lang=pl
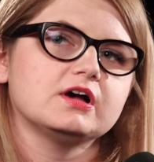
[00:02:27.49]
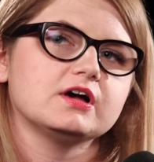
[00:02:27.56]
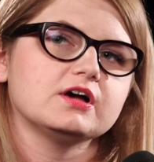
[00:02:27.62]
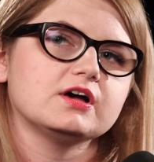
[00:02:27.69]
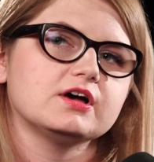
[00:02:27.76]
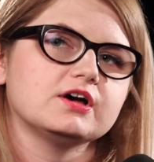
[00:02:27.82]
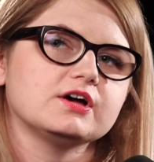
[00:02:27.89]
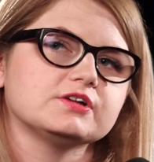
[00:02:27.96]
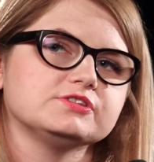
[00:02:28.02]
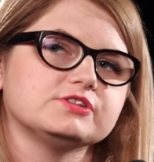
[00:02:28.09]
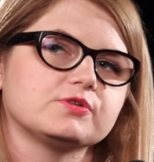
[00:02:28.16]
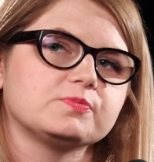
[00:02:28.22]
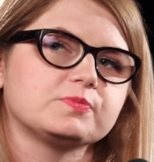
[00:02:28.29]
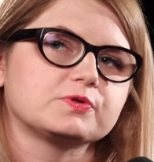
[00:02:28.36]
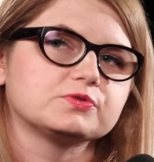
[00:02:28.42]
e,
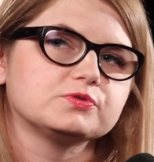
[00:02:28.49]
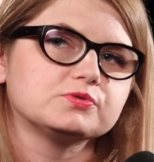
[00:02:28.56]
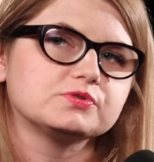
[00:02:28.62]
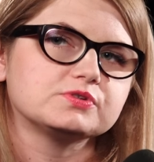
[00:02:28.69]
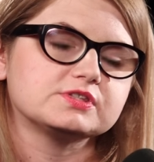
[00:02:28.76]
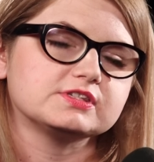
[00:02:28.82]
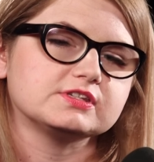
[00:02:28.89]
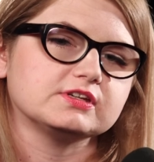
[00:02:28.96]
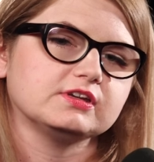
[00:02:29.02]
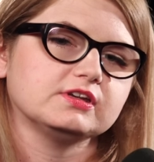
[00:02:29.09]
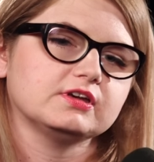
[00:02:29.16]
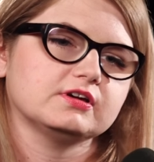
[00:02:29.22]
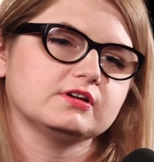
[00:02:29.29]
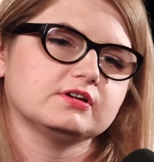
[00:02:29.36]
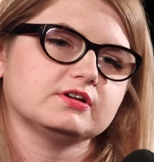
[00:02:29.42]
dział
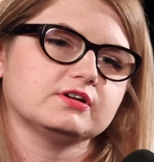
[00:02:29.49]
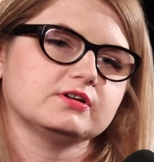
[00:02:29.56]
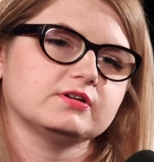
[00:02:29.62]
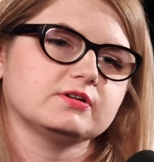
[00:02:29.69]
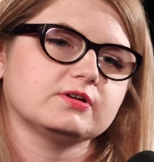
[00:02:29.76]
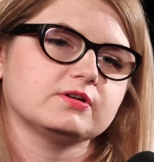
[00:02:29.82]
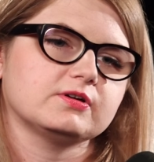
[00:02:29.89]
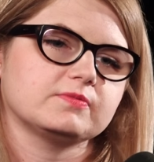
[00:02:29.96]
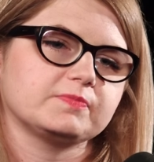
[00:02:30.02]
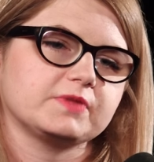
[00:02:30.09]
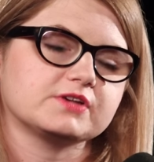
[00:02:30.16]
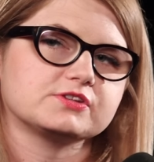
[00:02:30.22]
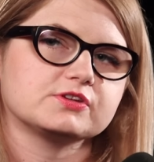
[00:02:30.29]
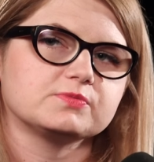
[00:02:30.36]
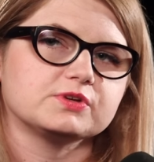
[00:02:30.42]
produkcji, e,
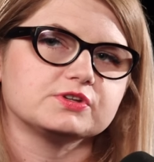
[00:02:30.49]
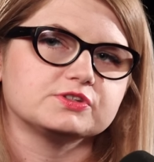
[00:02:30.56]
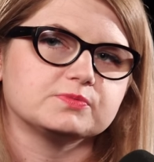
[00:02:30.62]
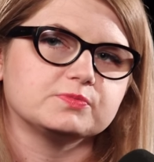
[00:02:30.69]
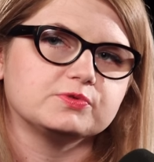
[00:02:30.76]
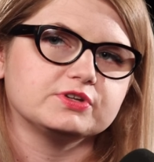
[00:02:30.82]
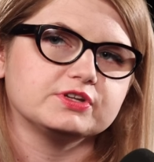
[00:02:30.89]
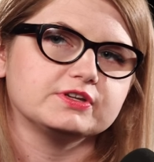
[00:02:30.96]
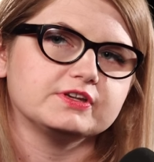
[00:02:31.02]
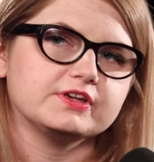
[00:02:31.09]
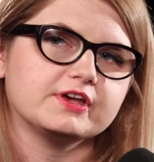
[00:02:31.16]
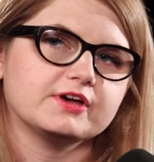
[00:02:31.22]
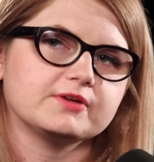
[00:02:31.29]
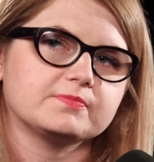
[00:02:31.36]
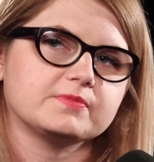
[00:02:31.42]
ja zajmuję się
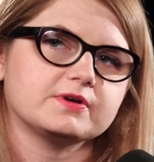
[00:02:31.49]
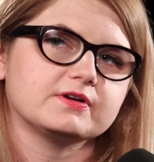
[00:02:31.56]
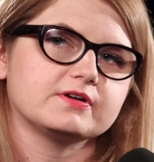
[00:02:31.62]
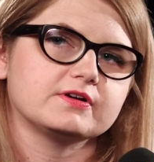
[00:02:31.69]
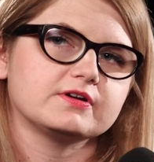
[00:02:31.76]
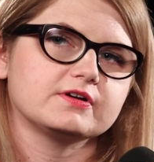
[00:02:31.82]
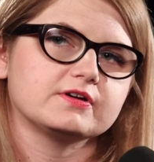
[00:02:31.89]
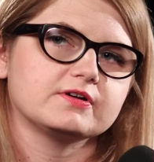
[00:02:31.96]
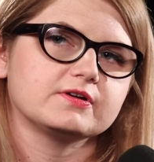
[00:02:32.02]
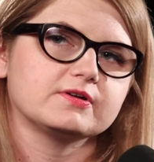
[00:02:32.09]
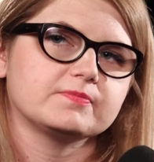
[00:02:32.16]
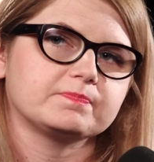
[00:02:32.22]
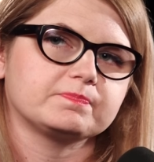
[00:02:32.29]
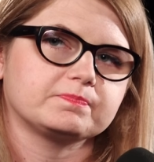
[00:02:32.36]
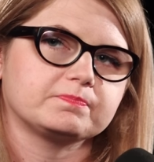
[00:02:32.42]
bookingiem,
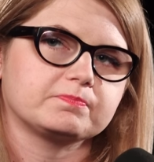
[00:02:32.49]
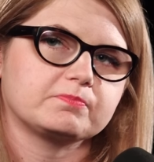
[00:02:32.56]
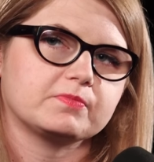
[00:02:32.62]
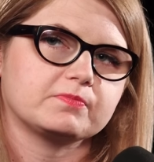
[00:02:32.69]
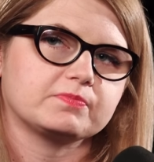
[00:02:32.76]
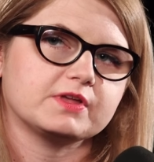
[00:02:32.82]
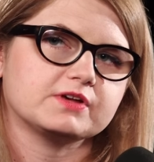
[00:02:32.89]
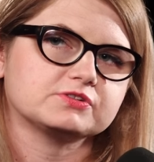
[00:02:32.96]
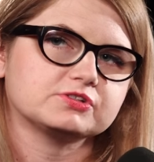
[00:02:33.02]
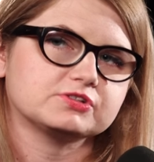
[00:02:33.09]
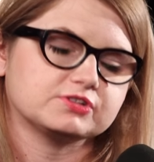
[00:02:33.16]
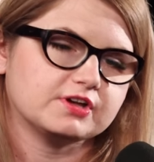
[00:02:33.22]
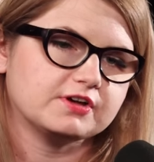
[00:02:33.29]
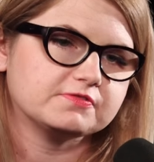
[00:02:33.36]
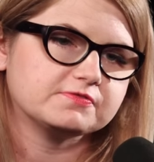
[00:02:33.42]
e, nasz
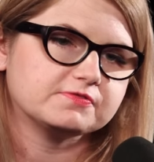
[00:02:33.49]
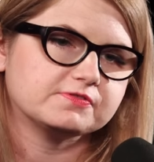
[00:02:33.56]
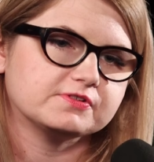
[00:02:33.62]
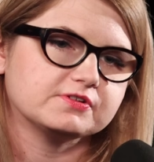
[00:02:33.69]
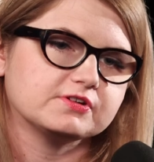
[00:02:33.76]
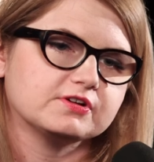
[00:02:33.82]
szef,